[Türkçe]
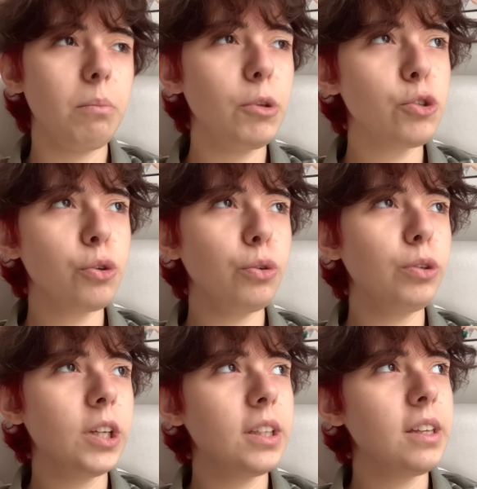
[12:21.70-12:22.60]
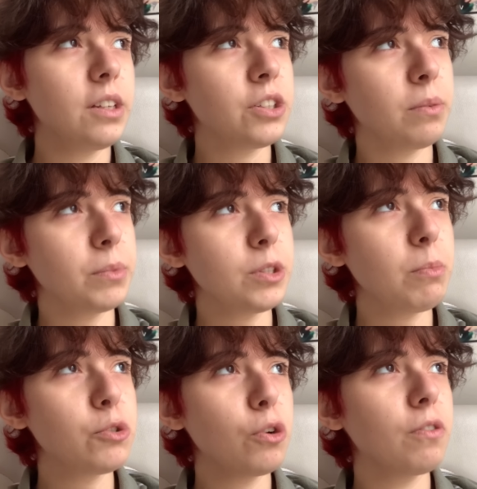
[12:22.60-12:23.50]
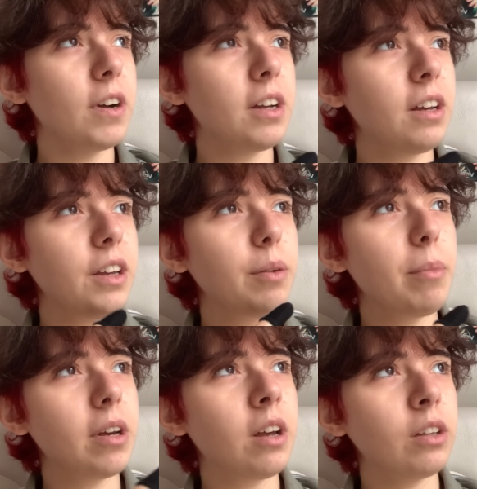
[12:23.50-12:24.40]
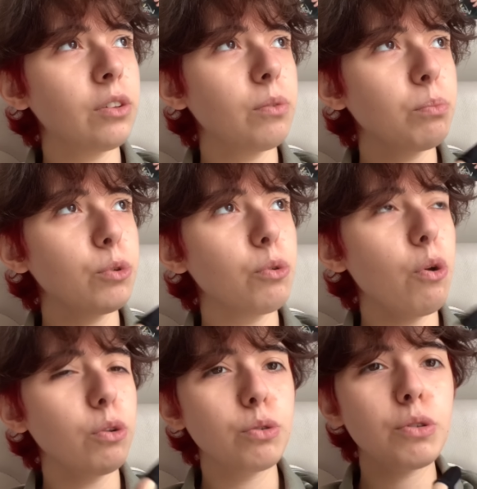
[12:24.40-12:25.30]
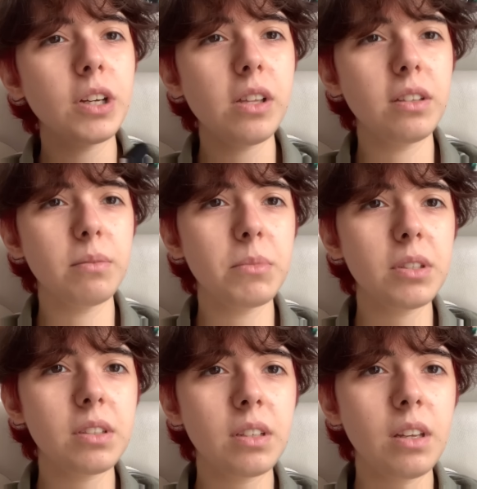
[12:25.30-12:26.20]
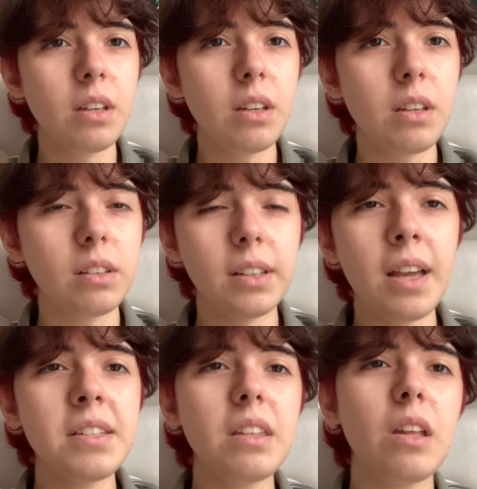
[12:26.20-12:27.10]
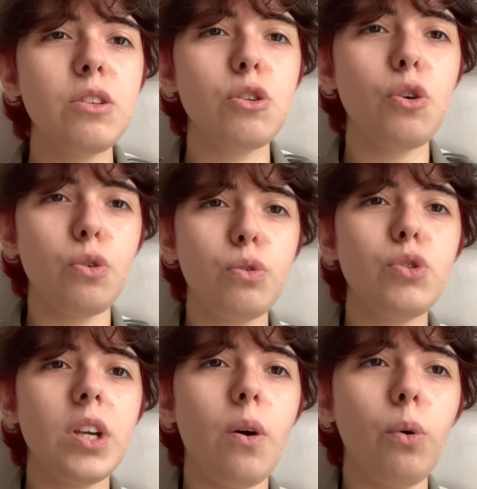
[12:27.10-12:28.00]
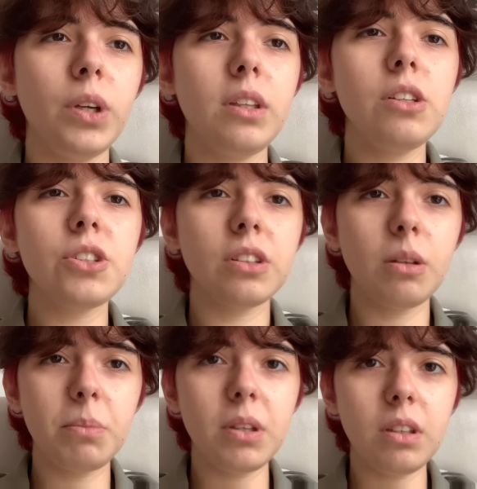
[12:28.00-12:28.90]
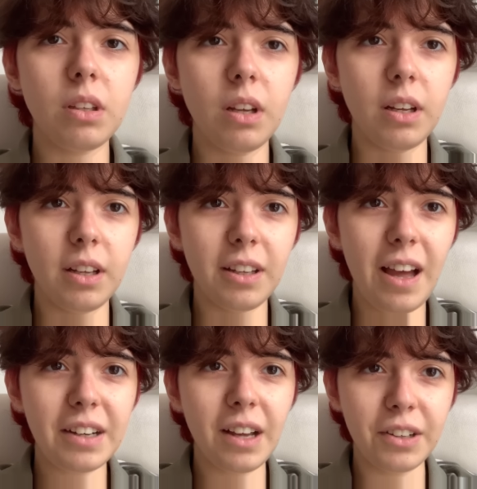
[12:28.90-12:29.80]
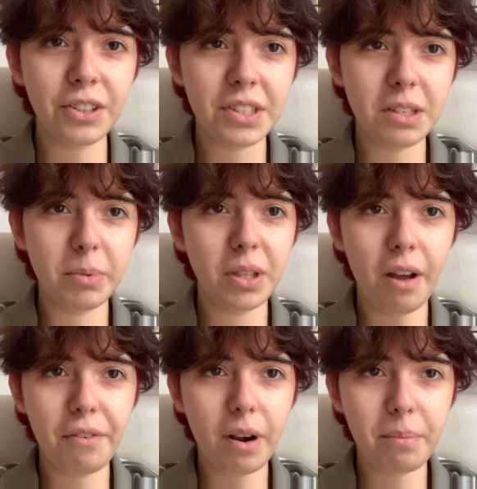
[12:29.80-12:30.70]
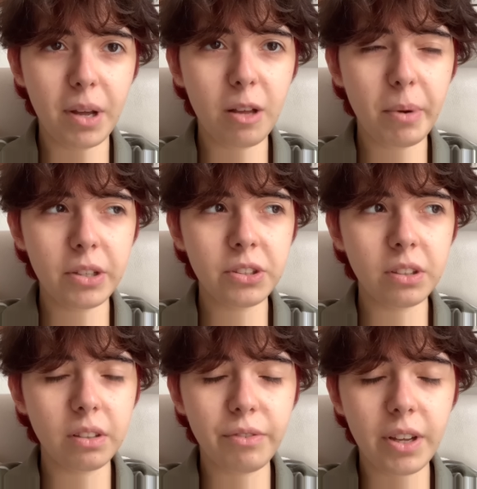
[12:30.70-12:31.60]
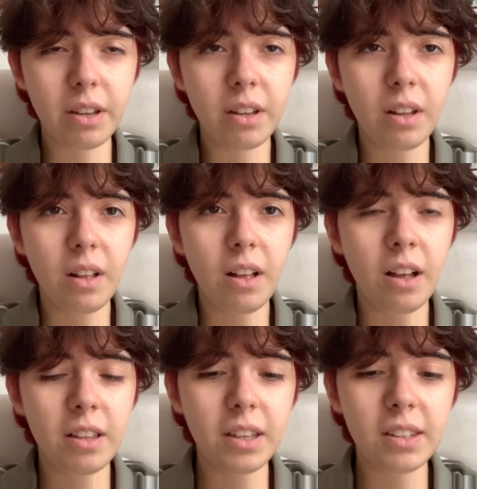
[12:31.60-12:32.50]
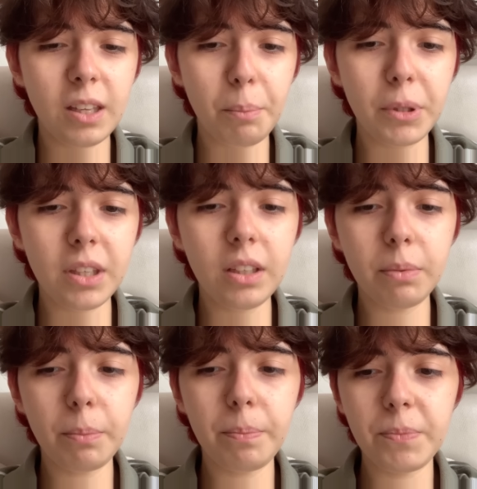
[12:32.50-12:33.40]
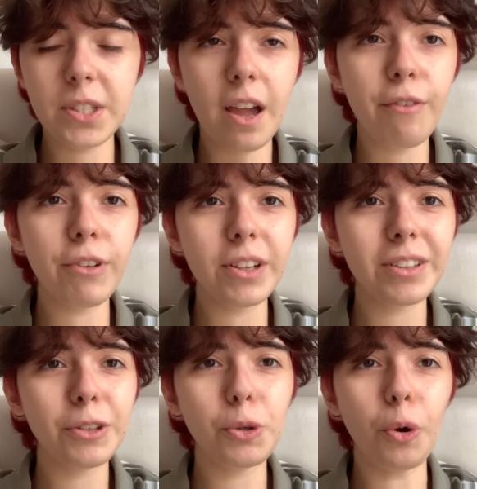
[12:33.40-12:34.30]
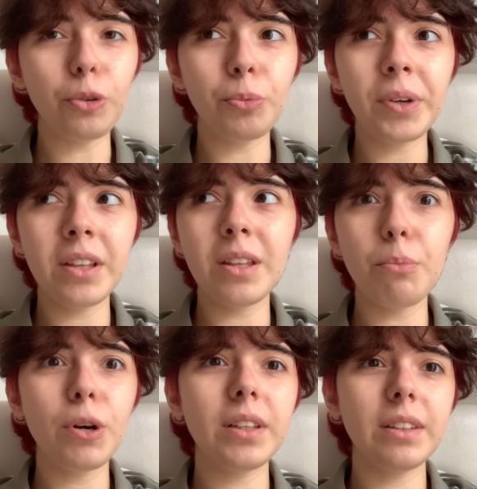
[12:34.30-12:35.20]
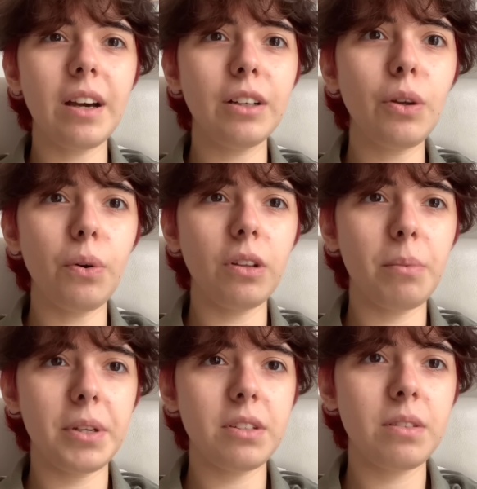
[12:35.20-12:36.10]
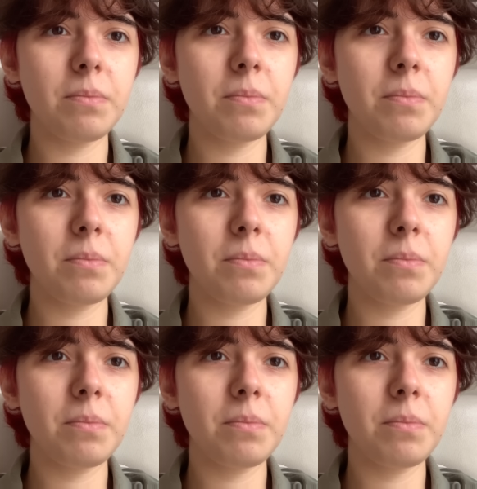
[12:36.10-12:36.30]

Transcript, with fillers: birçok ülkede yaşamış, birçok vakaya bakan bu olgun kadınımız nedense Deniz'i görünce 17 yaşında bir e, ergen kız gibi davranmaya başladı ve hani kitabın ilk sayfalarında gördüğüm kadınla bu kadın aynı olamaz.